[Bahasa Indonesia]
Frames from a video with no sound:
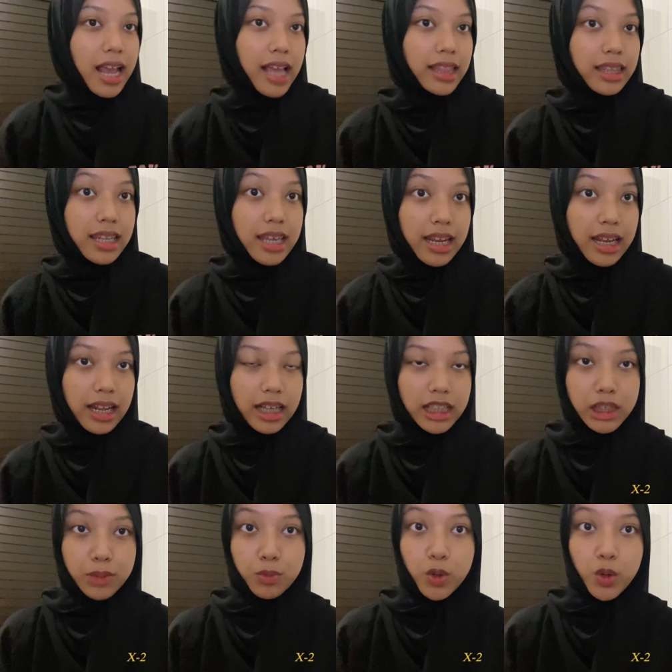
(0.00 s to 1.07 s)
Kita dari
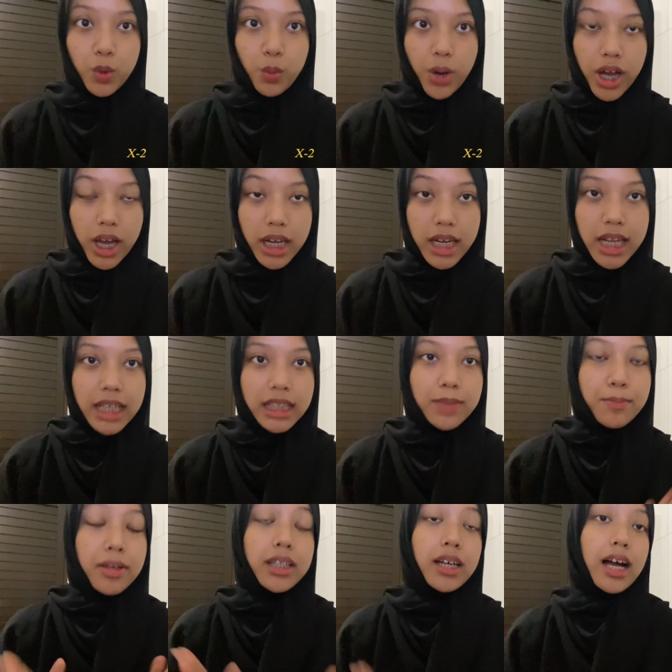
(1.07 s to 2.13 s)
kelas 10 2 Di
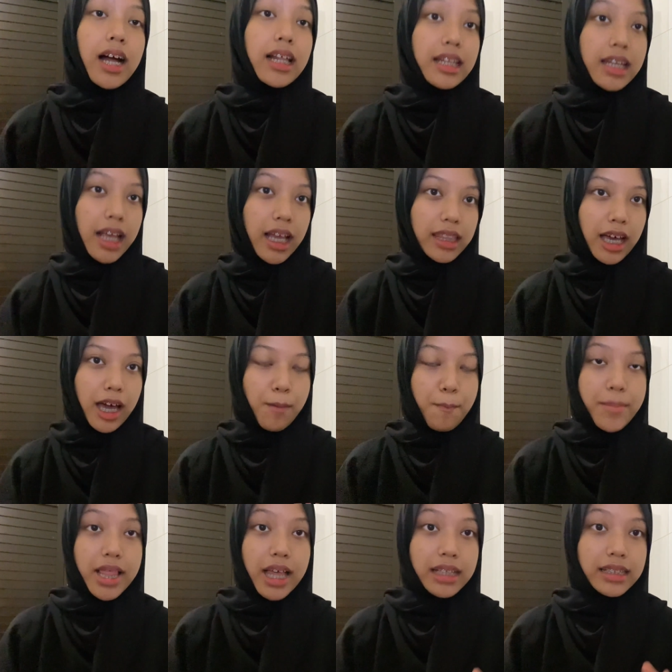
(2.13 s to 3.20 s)
kesempatan kali ini kita
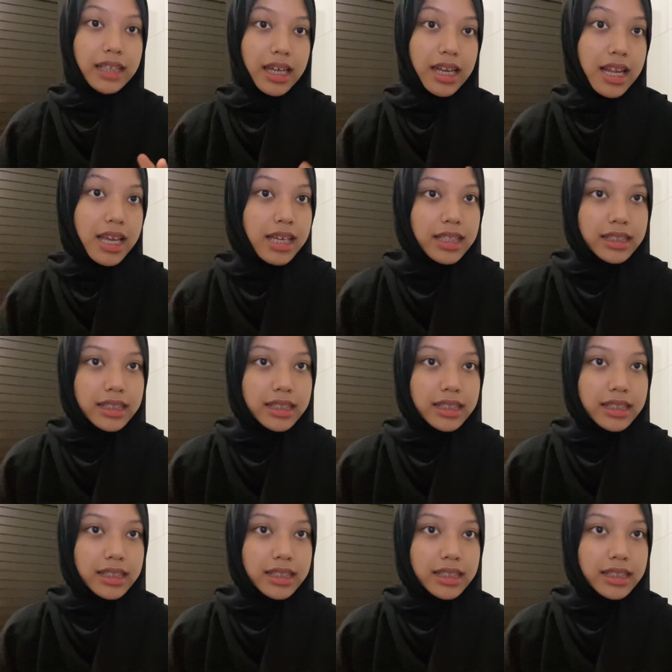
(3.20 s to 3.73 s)
akan menjelaskan